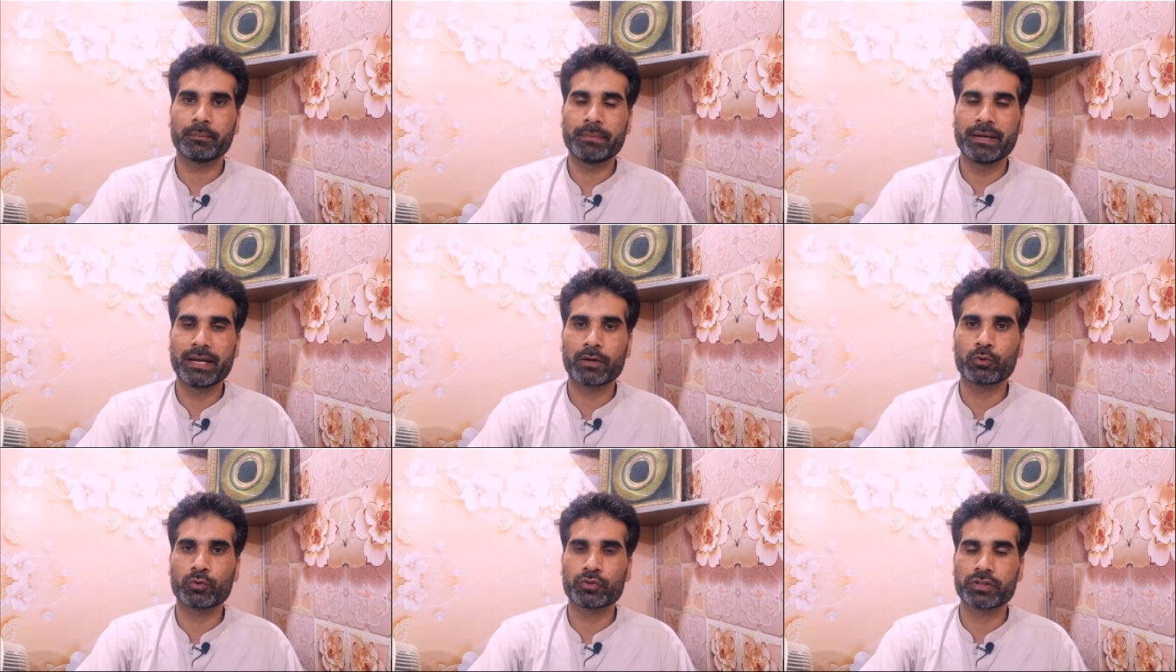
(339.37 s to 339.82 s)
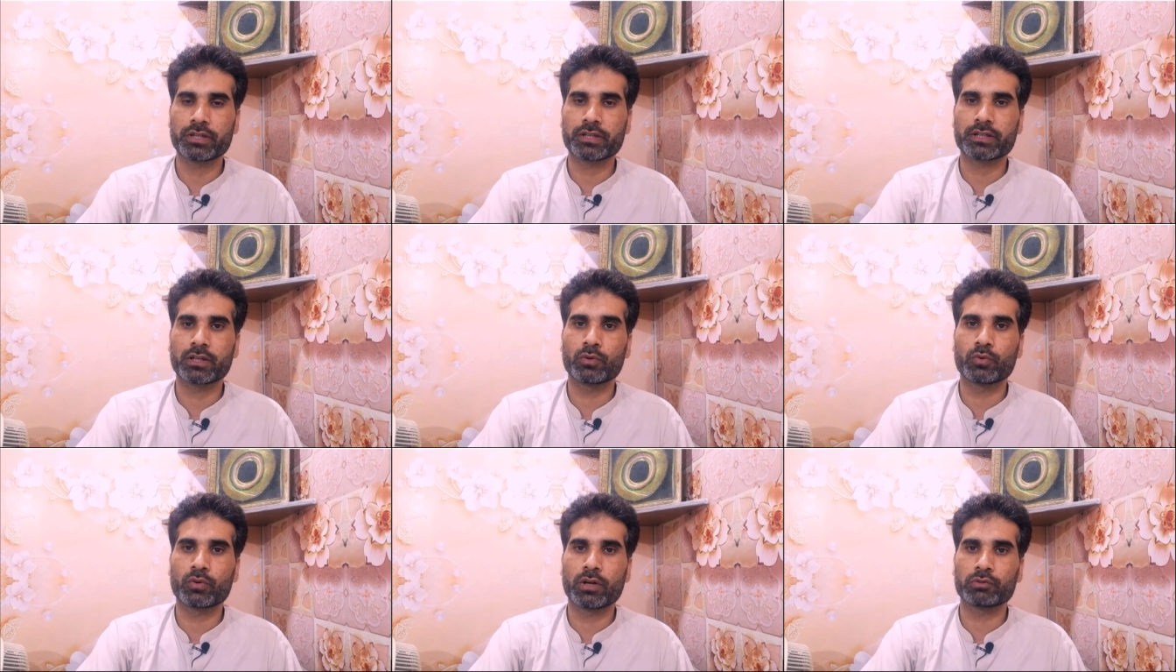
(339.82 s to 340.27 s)
मैं कोशिश
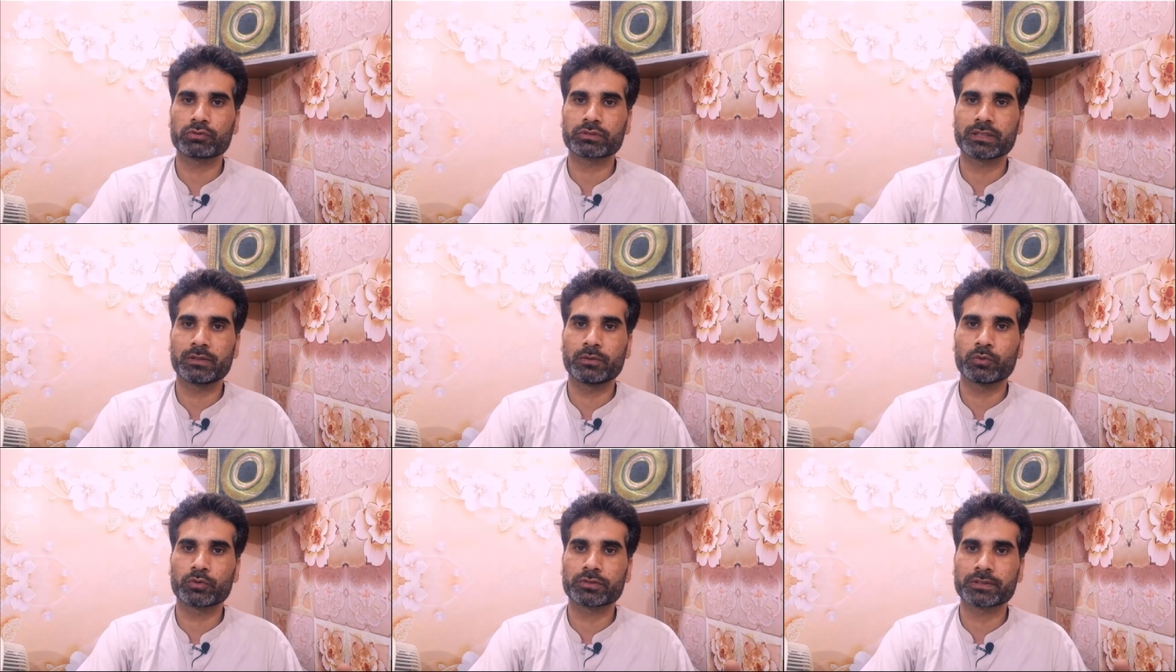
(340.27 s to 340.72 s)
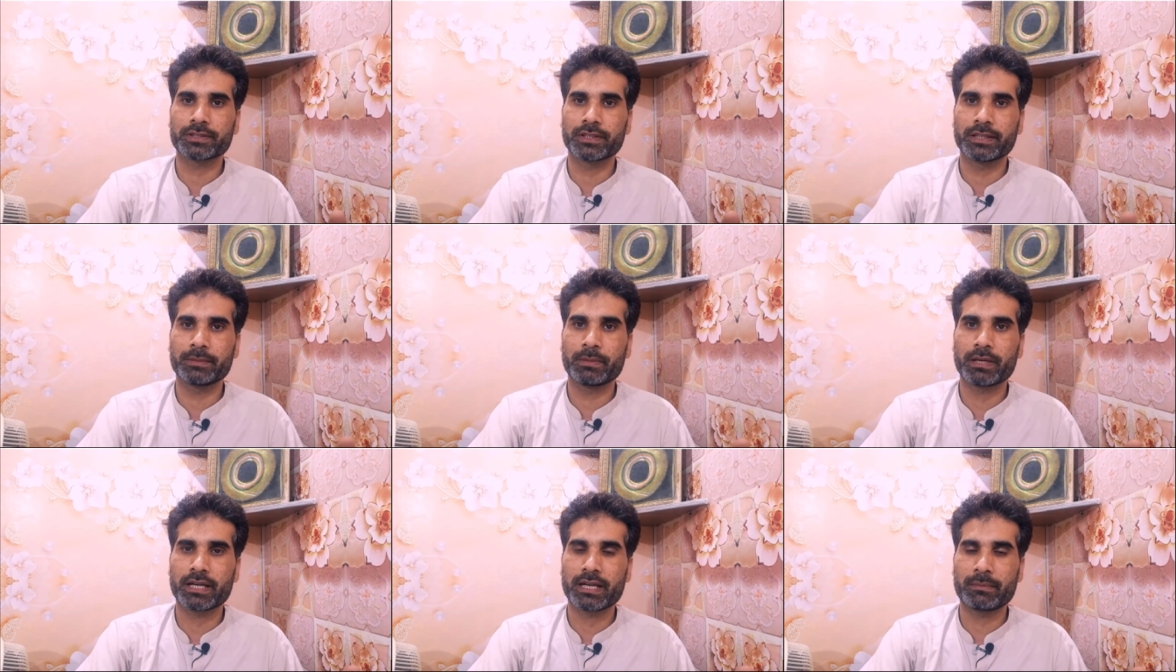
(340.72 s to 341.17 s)
करूँगा उसके
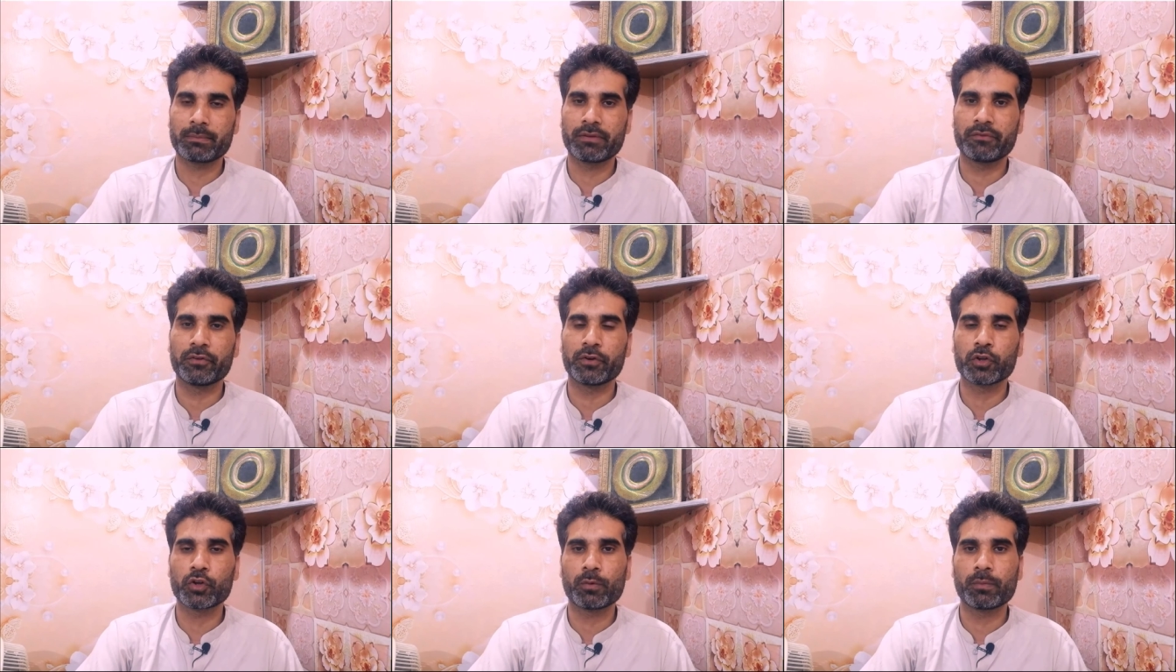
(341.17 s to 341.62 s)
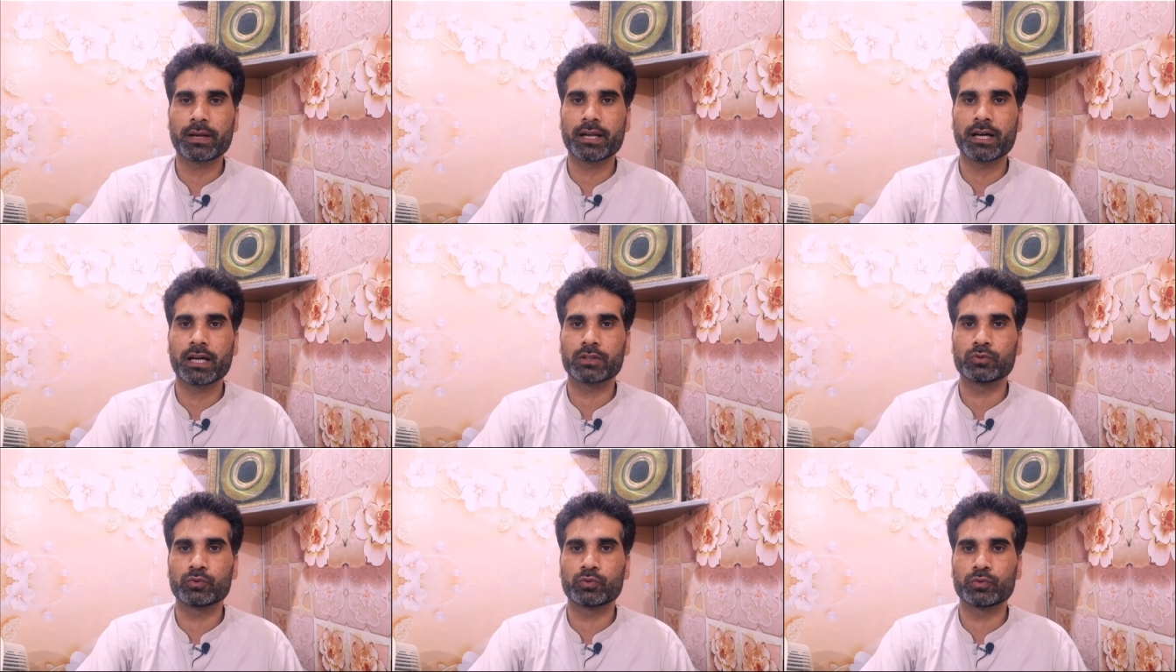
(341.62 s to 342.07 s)
उसके बारे में वीडियो
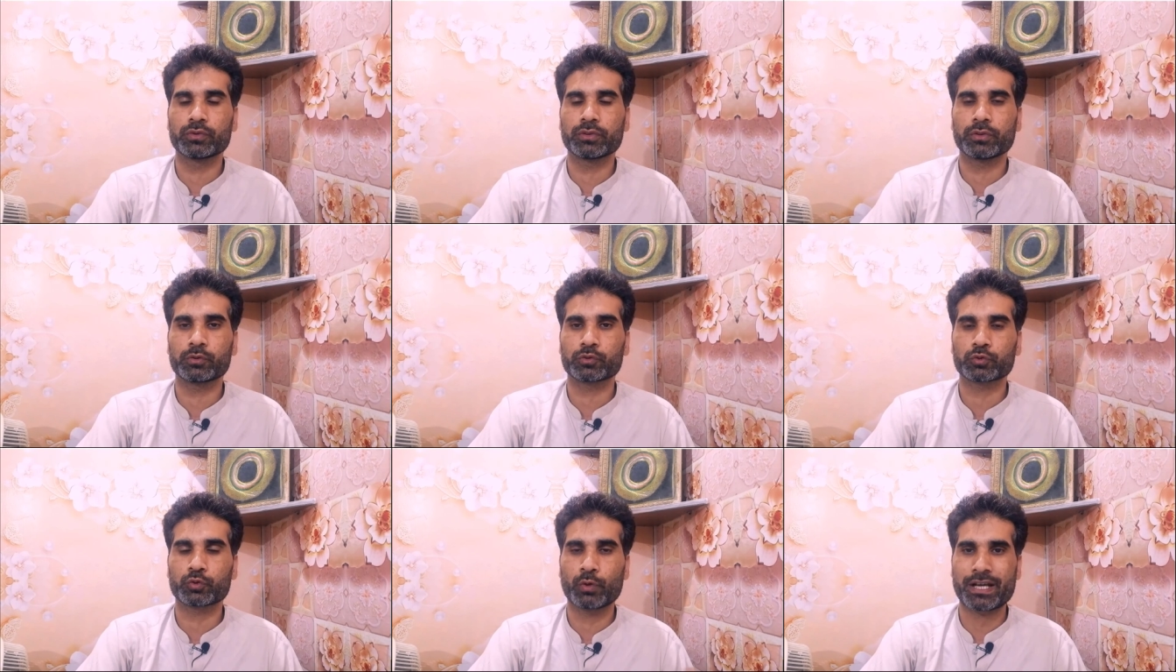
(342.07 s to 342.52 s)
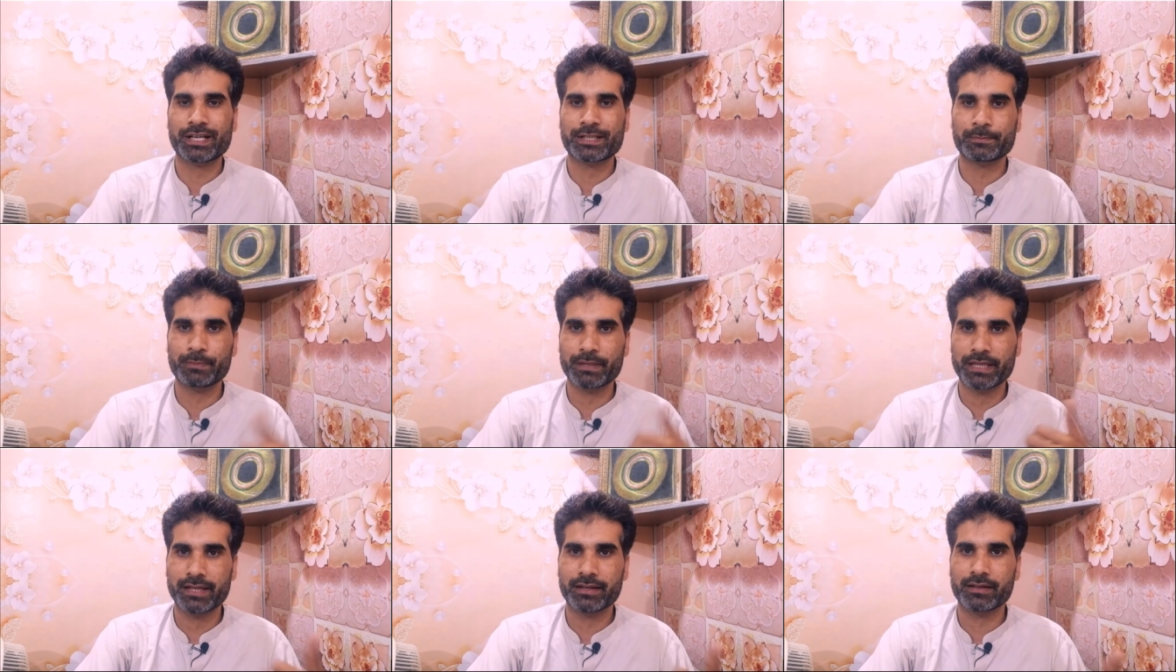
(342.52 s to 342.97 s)
बना दूँ उसको
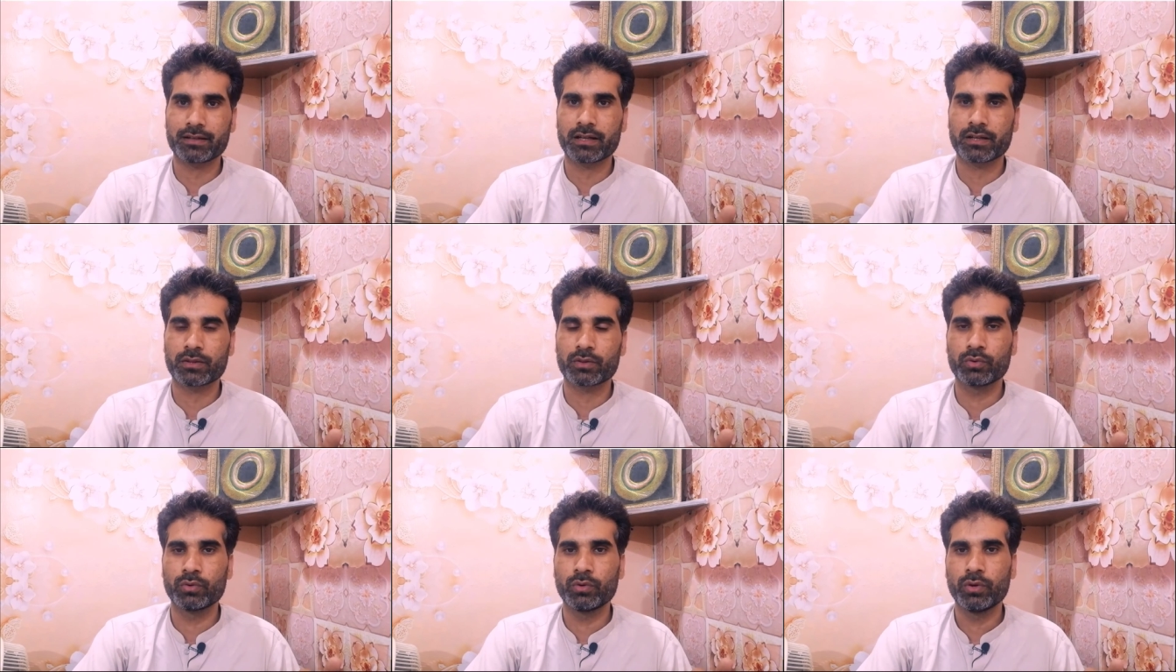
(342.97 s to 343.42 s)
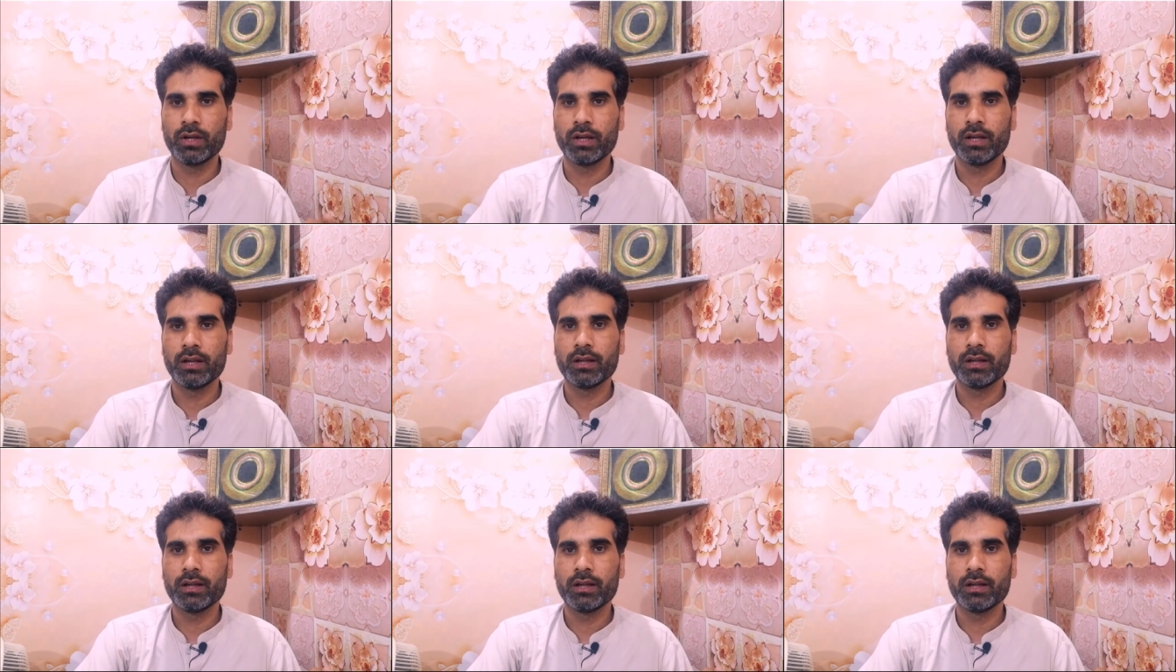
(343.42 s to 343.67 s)
एक्सप्लेन कर दूँ